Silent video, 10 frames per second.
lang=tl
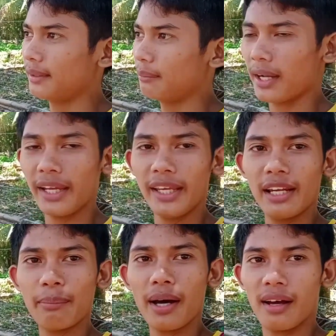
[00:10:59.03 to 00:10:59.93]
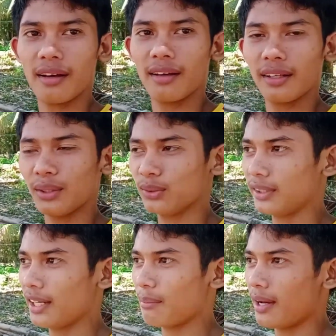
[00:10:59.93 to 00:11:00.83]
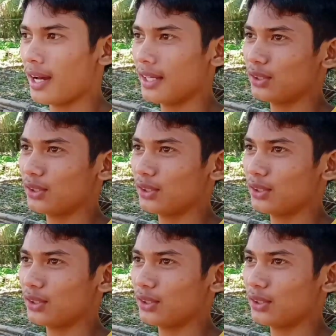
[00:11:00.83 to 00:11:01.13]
mag-ina pa yung tinamaan.